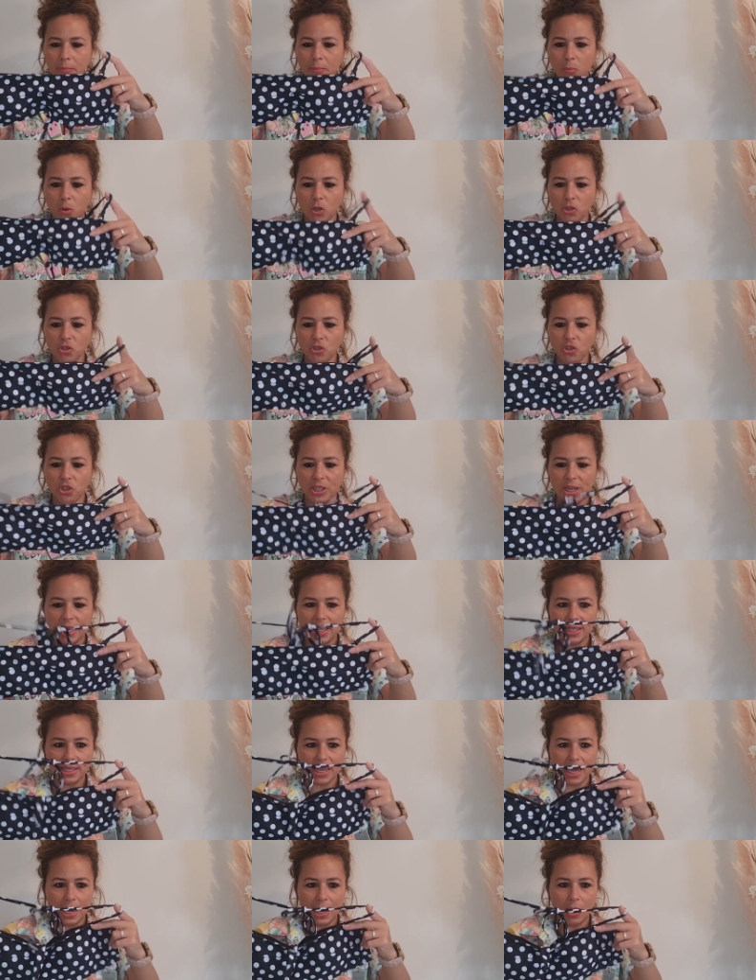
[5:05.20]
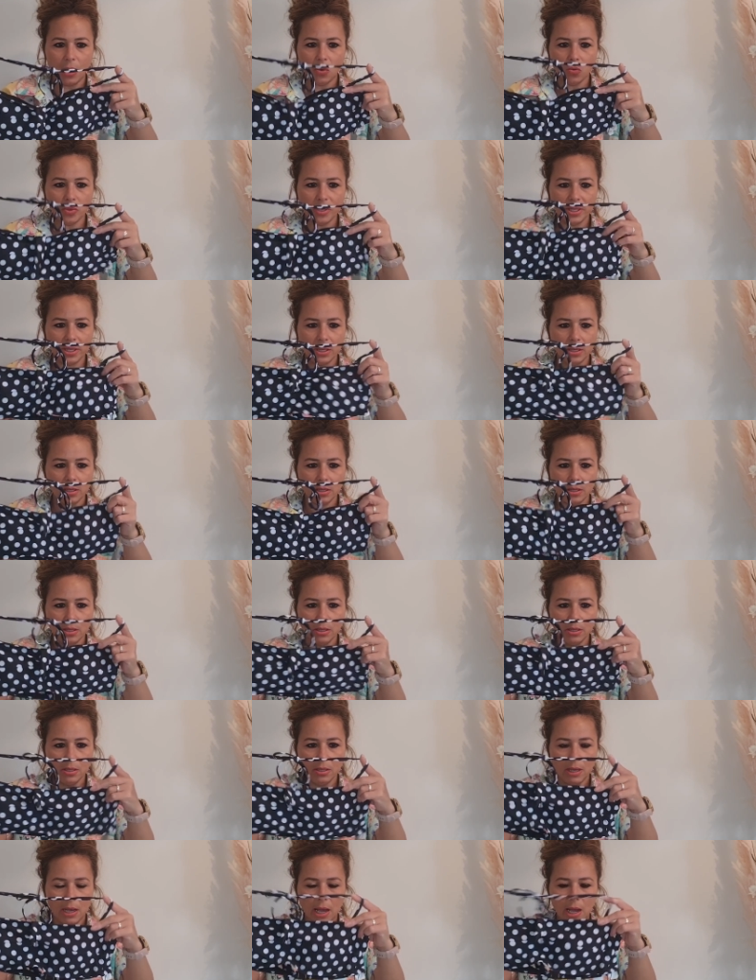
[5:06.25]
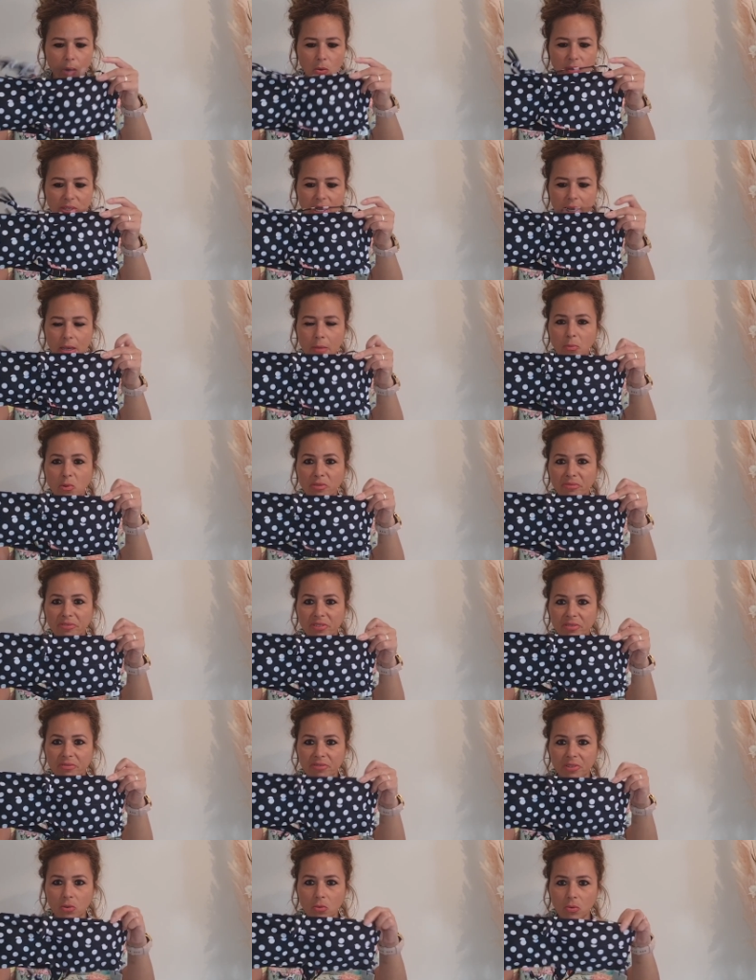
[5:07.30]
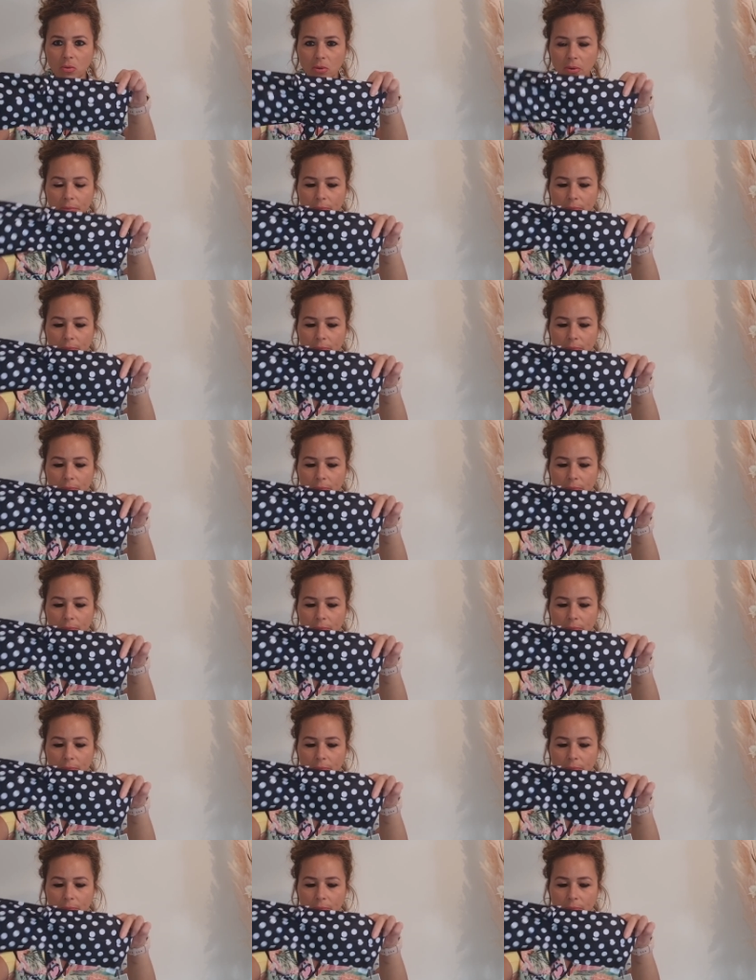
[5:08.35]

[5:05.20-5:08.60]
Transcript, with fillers: Pode tirar essa alça, alça removível.